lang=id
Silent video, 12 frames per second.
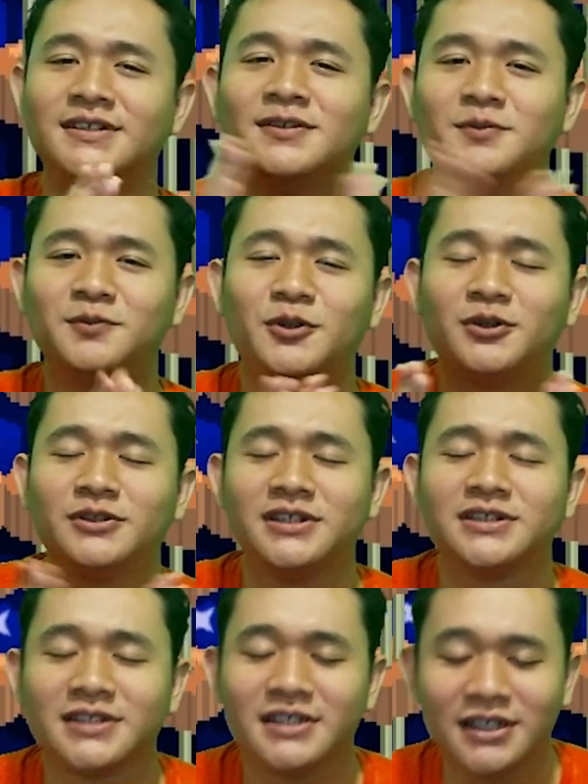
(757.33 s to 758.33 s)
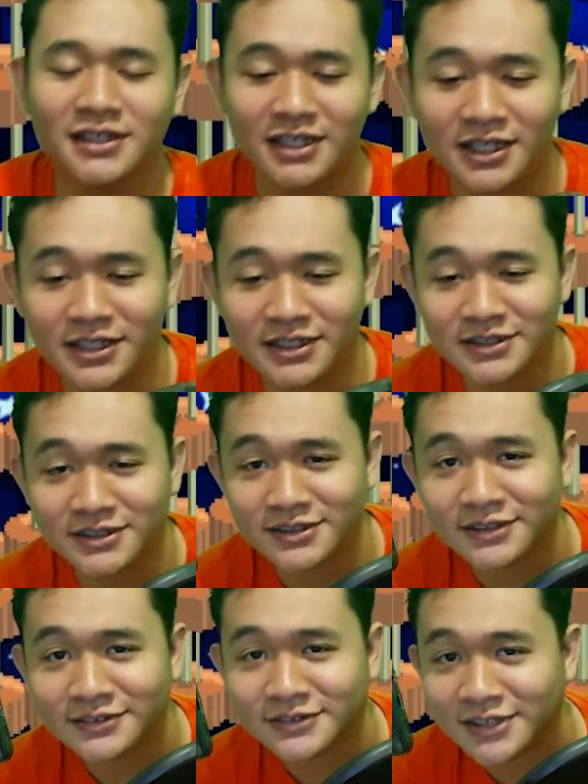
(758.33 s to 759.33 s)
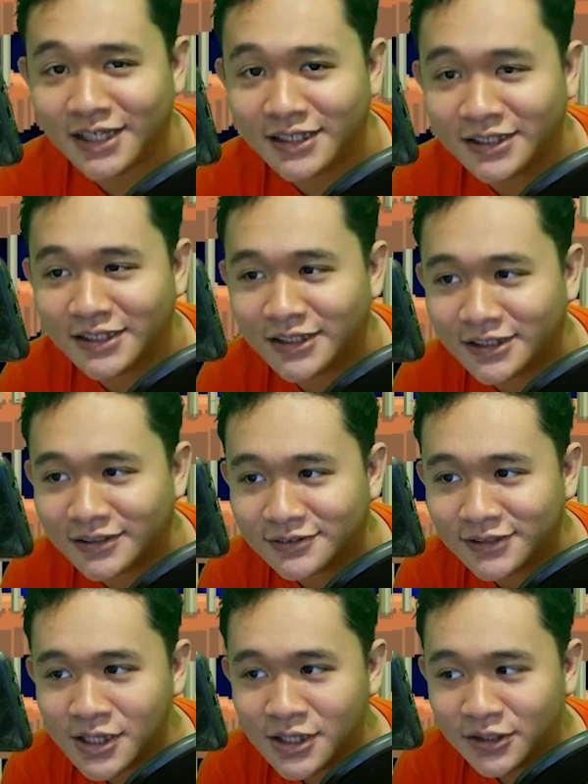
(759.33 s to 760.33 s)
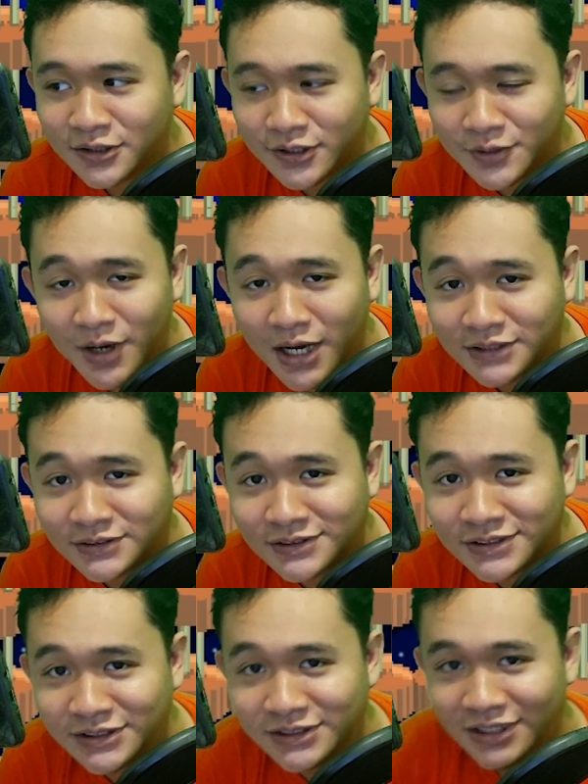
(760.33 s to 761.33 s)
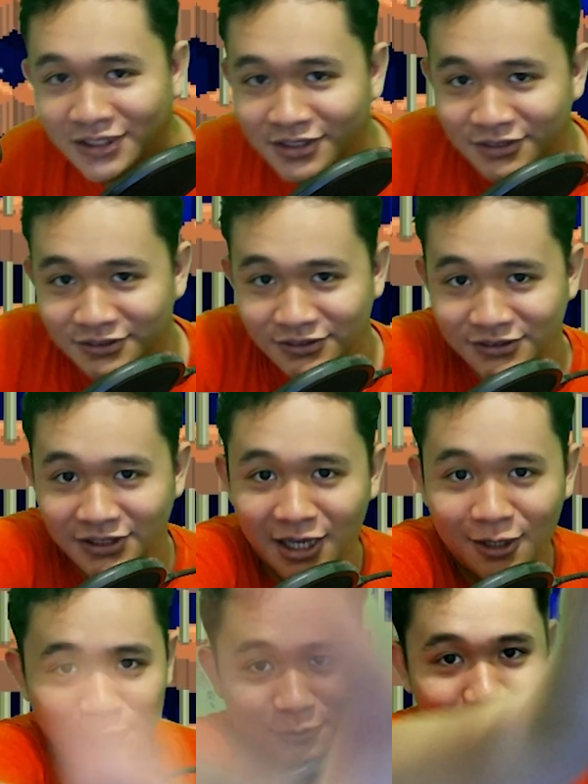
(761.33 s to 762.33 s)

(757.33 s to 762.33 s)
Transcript: pokoknya sekian dari saya terima kasih ciao